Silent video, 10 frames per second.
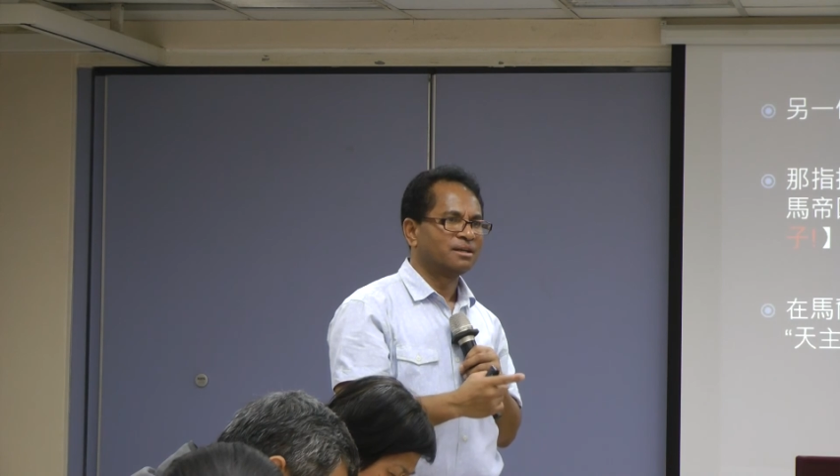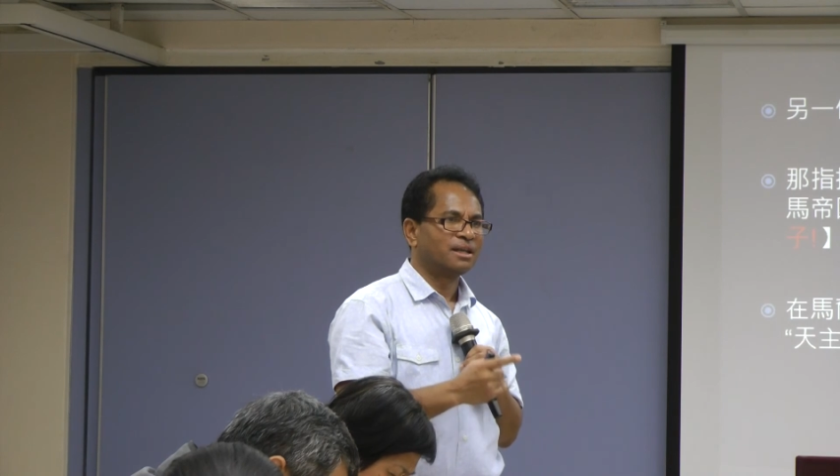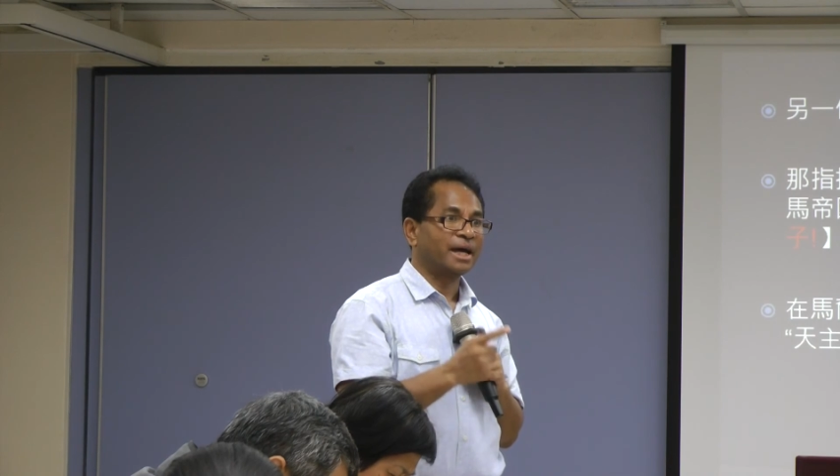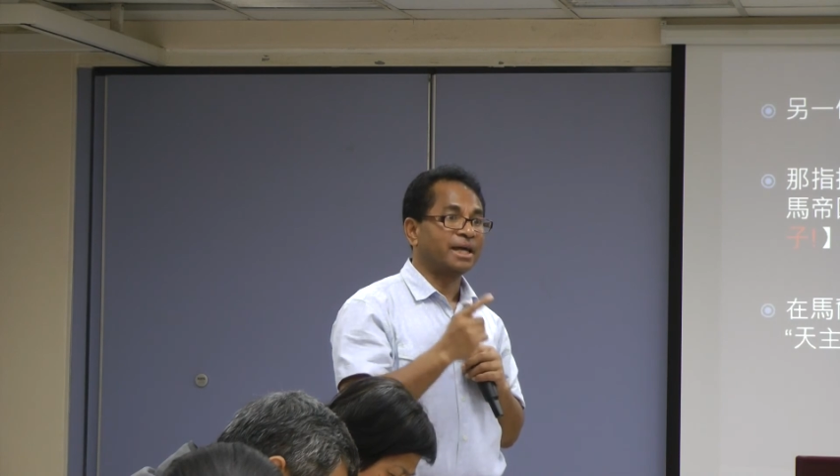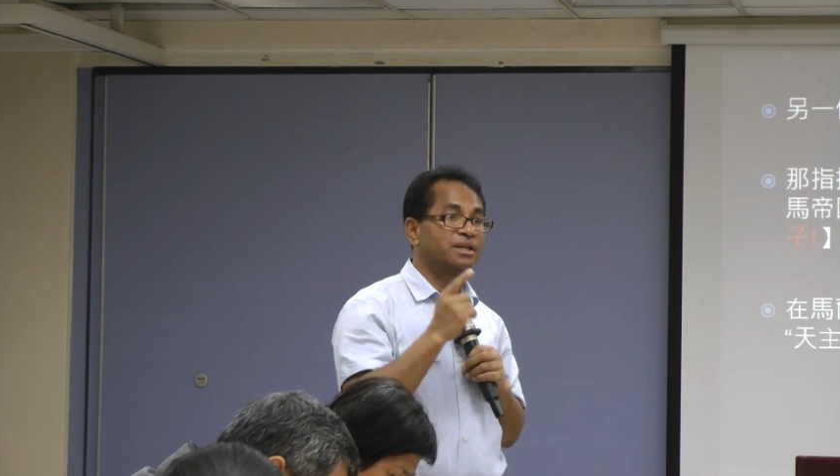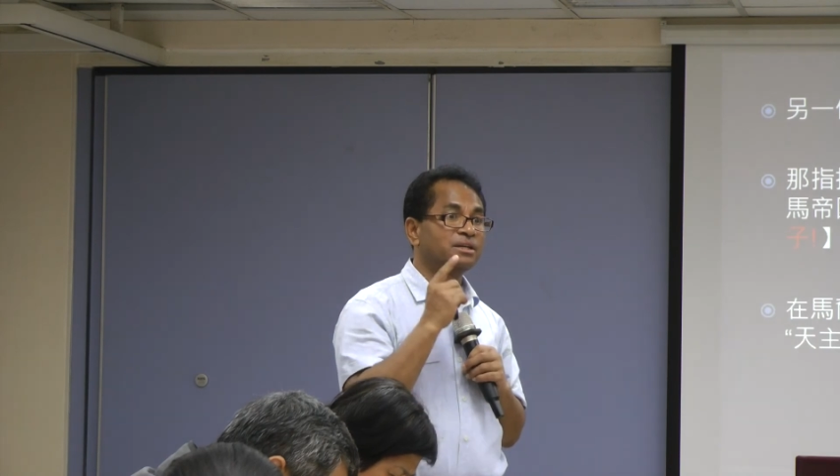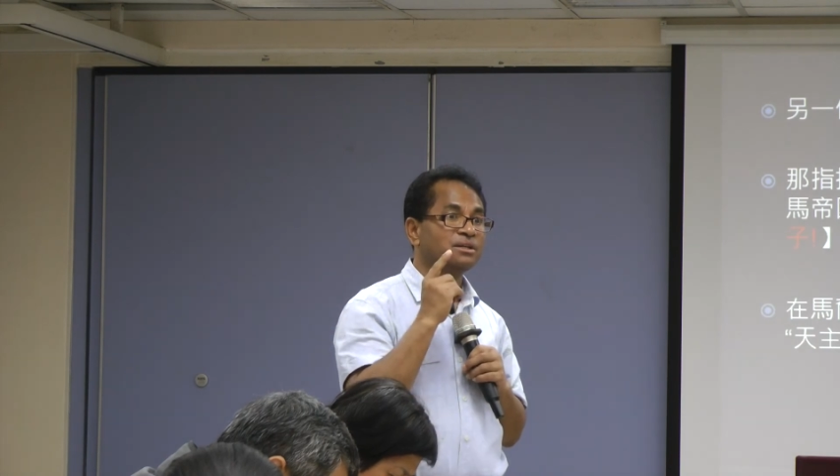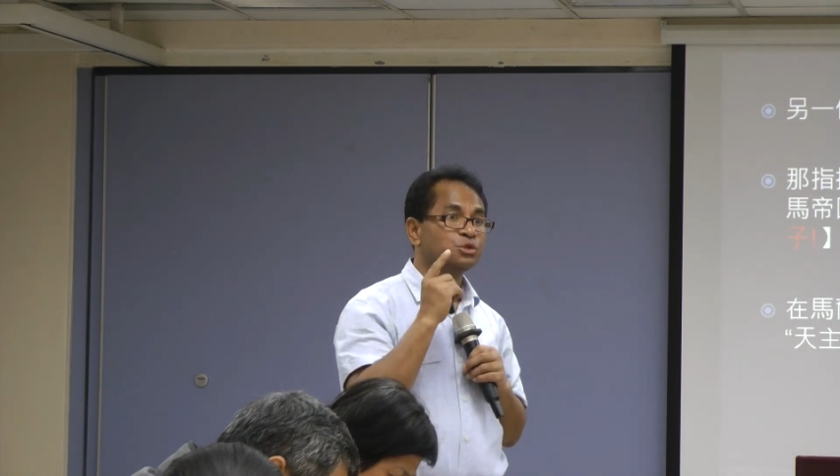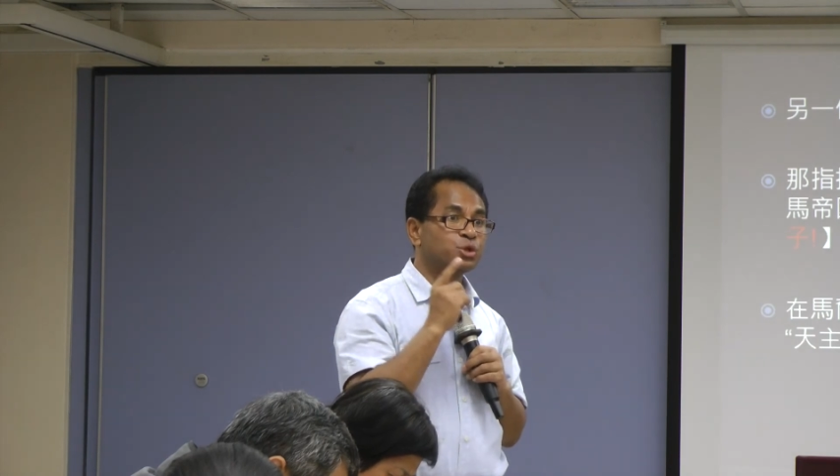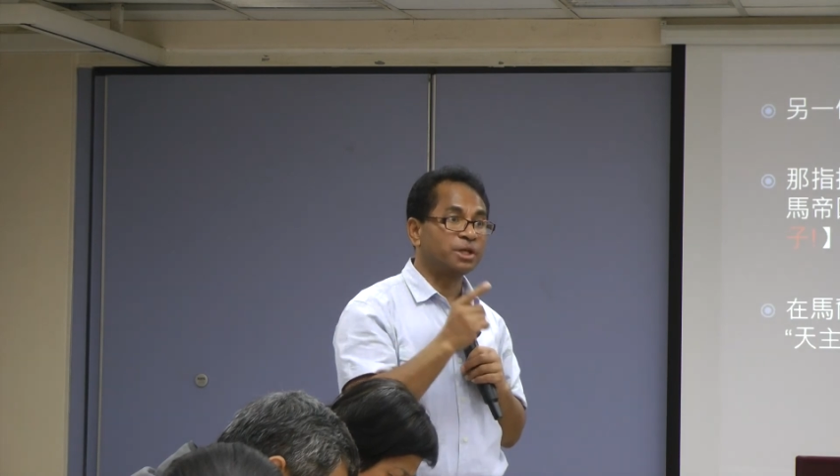来
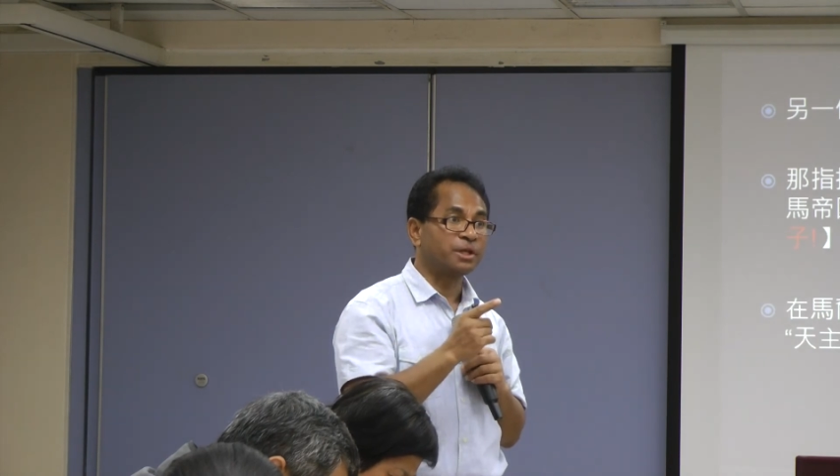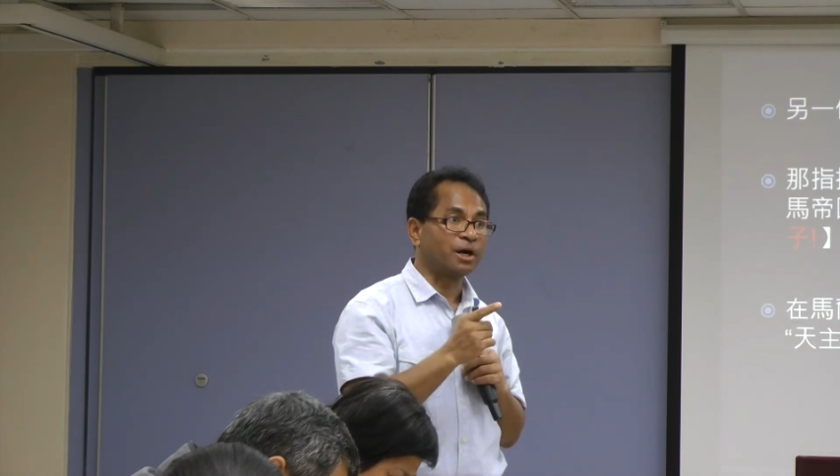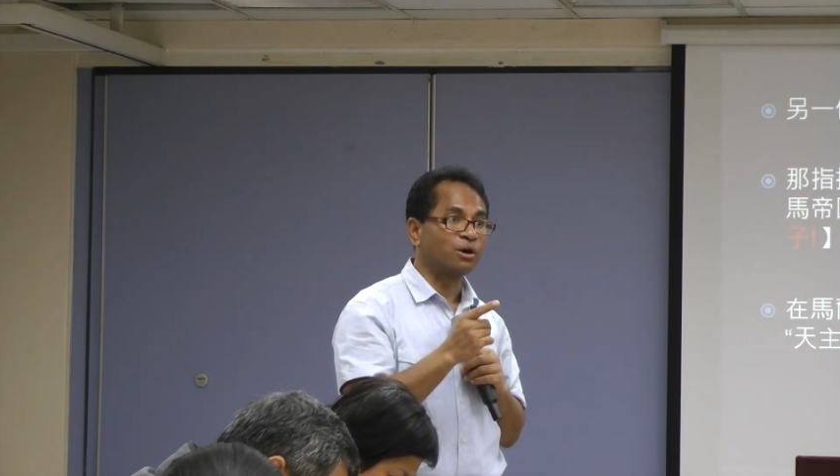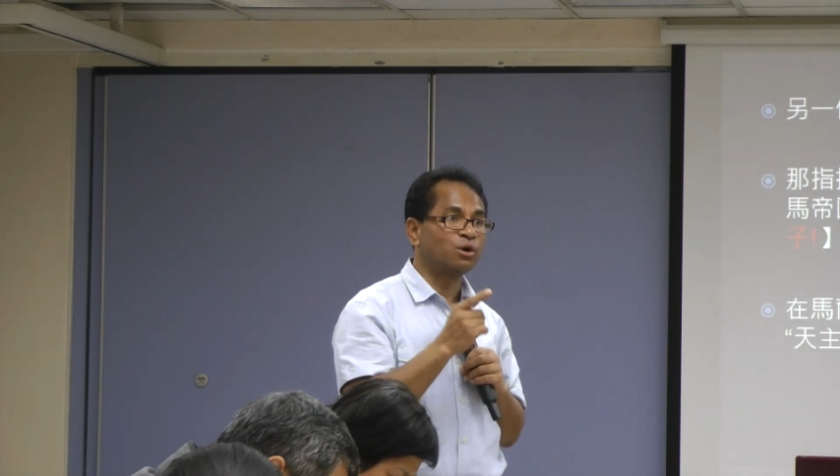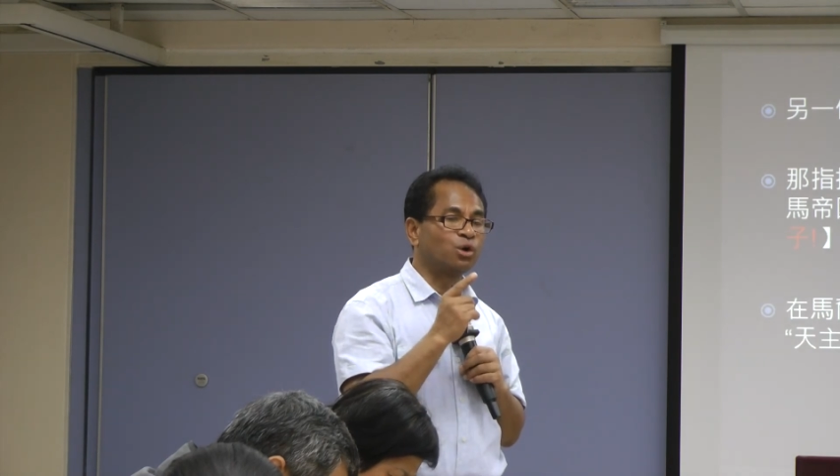寻找